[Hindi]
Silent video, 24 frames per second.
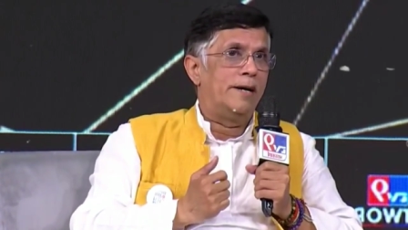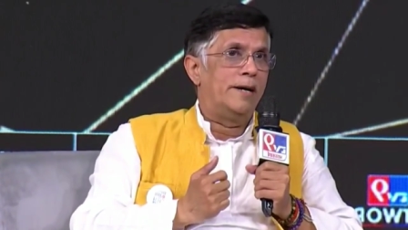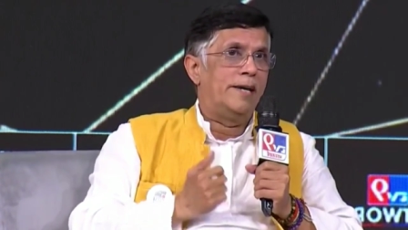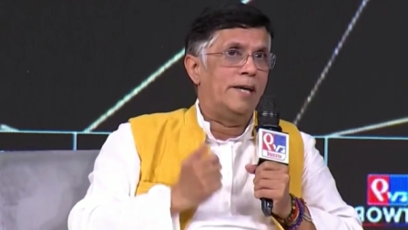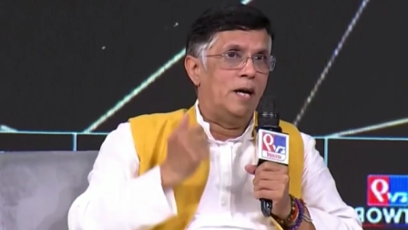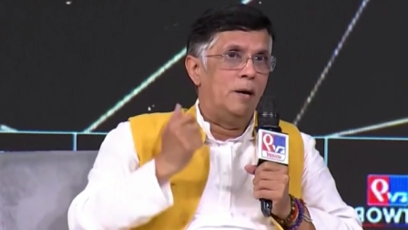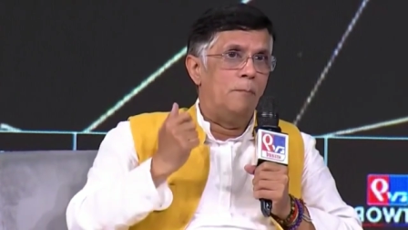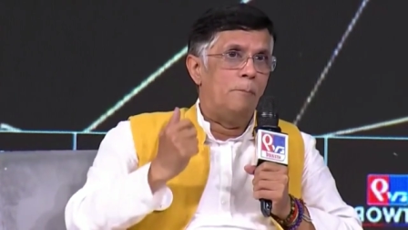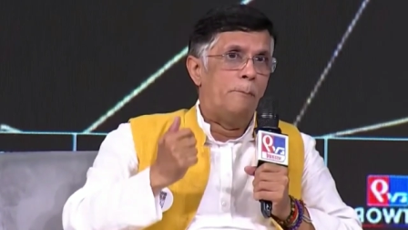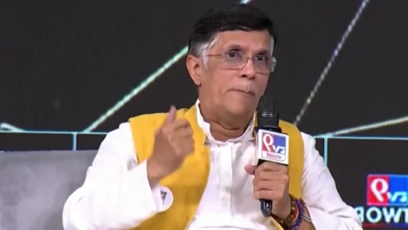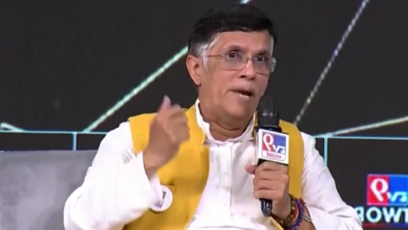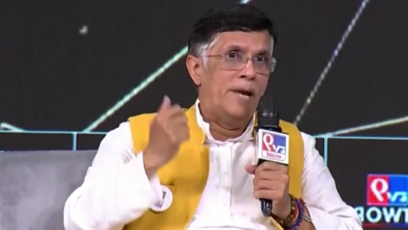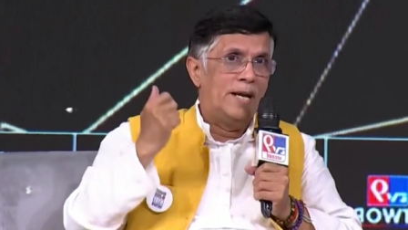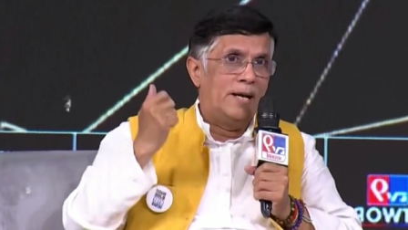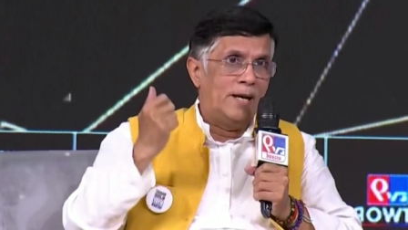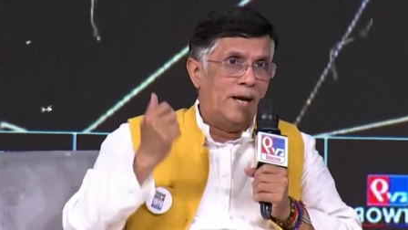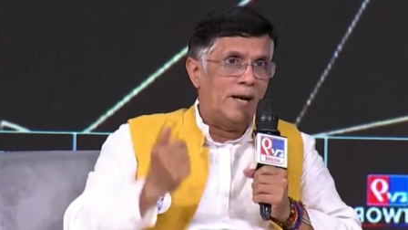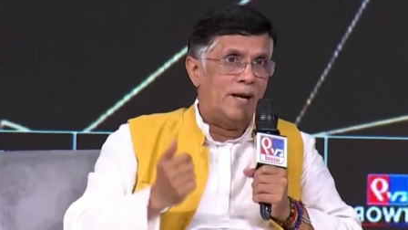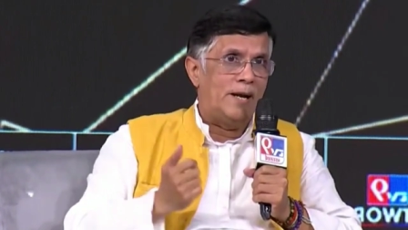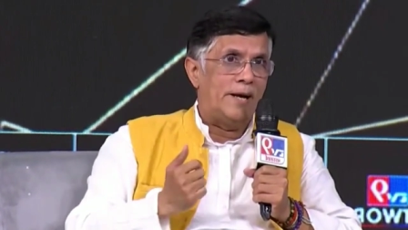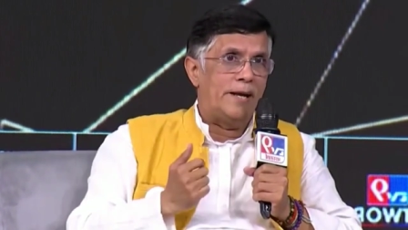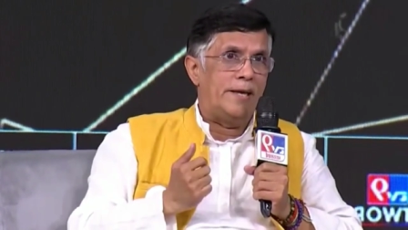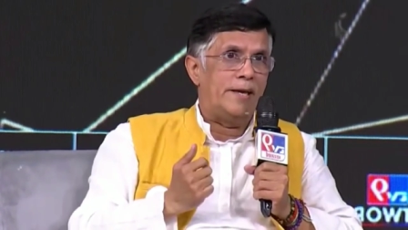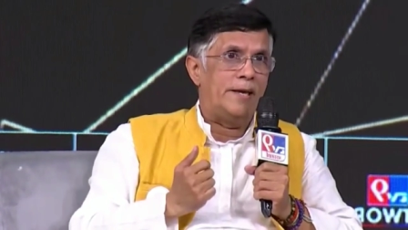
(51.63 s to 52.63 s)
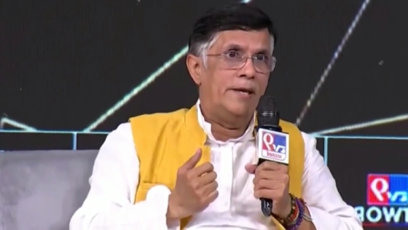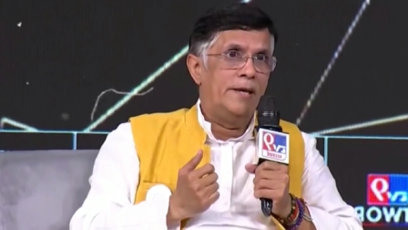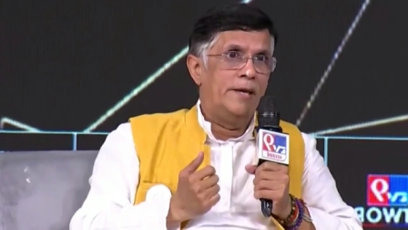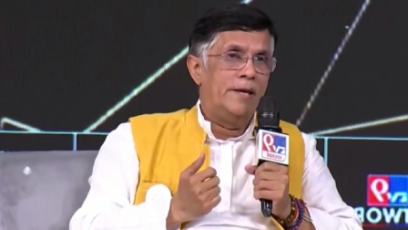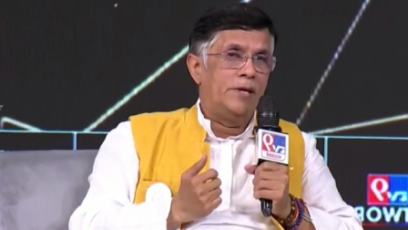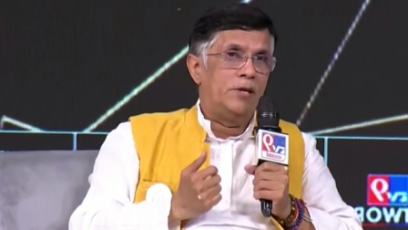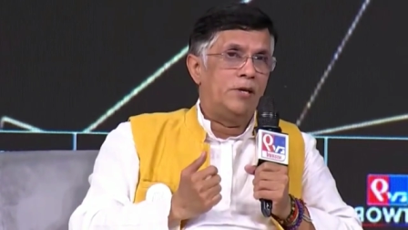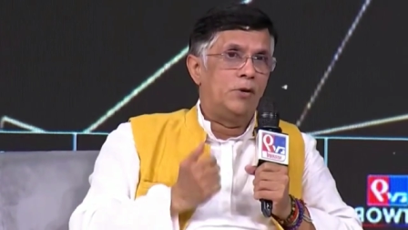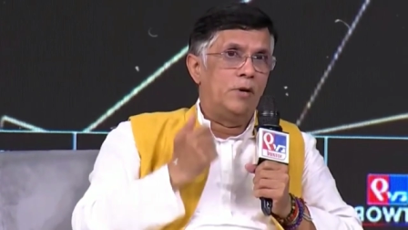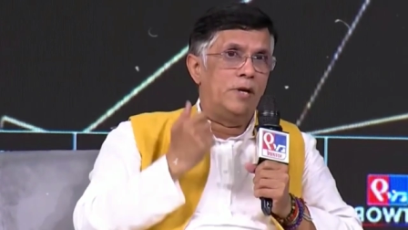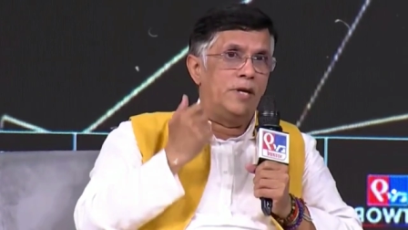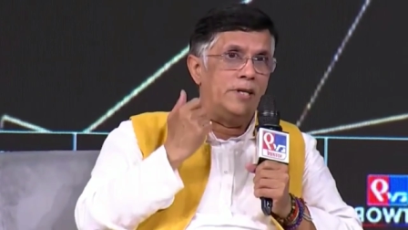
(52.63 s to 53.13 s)
कि हम मिलकर लड़ें
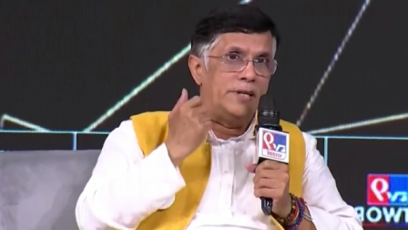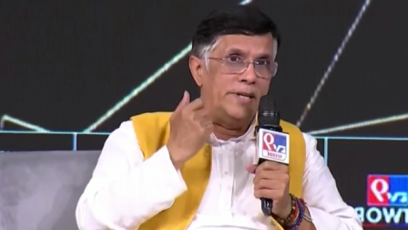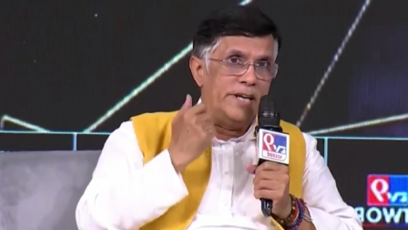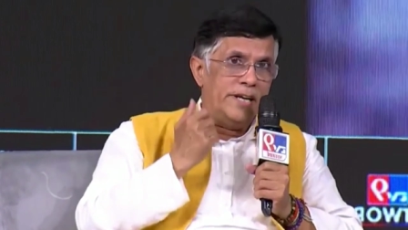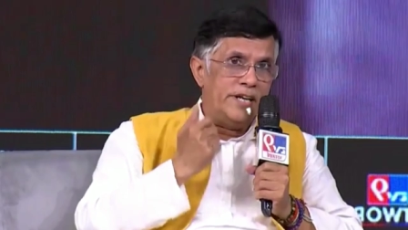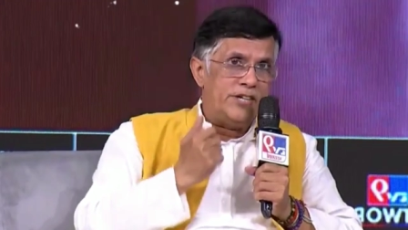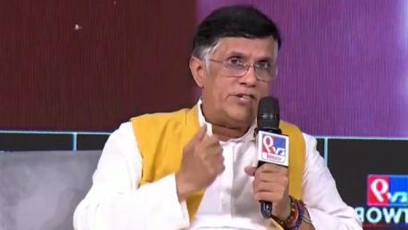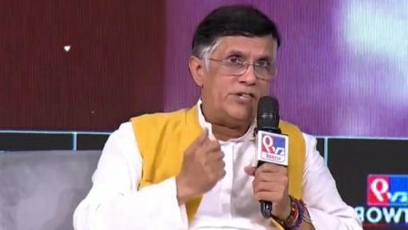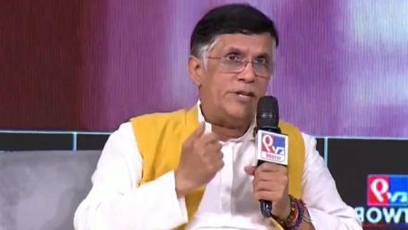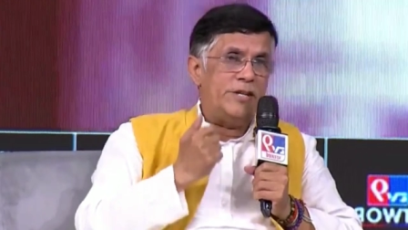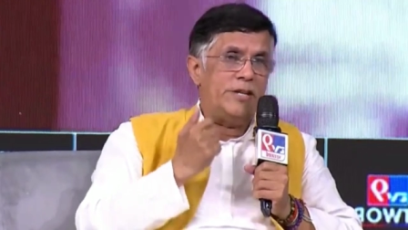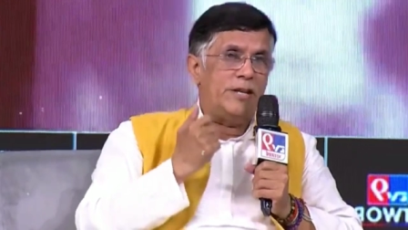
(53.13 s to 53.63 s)
क्योंकि देश की